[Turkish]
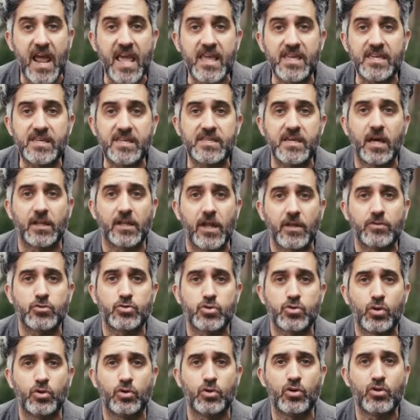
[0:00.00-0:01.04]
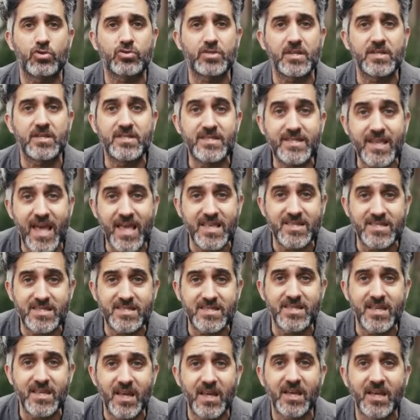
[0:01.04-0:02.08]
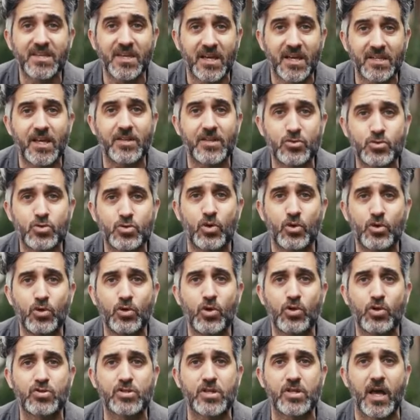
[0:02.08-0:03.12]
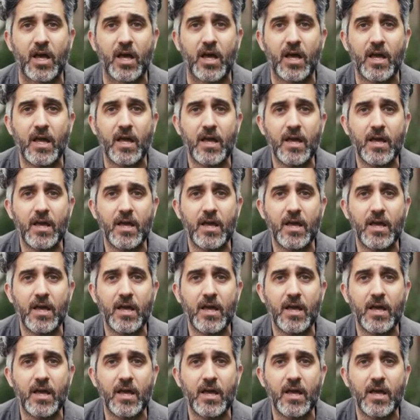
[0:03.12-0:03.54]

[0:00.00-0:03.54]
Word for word: renk yalan söylüyorsa, ses yalan söylüyorsa,